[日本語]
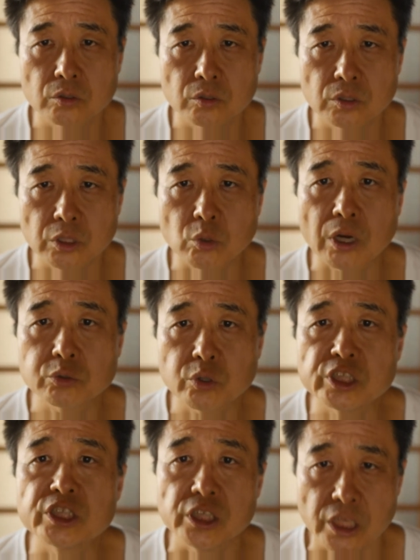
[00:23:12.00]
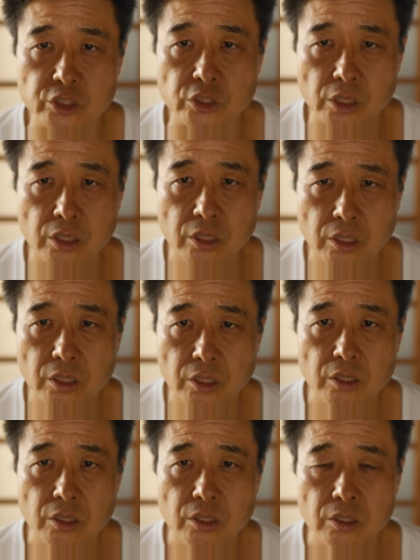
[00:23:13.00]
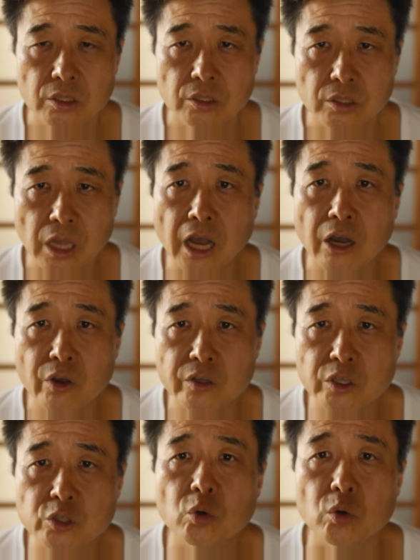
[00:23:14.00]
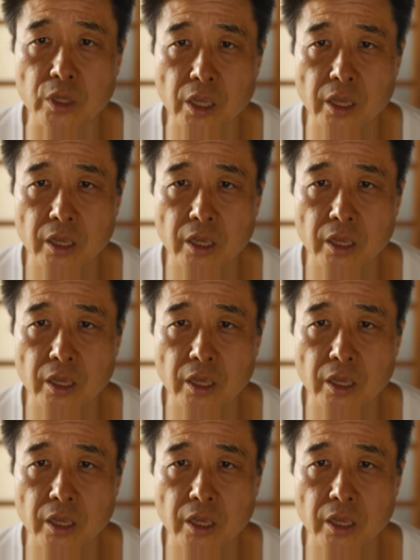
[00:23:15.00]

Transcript: うん、でドラフト1位です母親のいとこで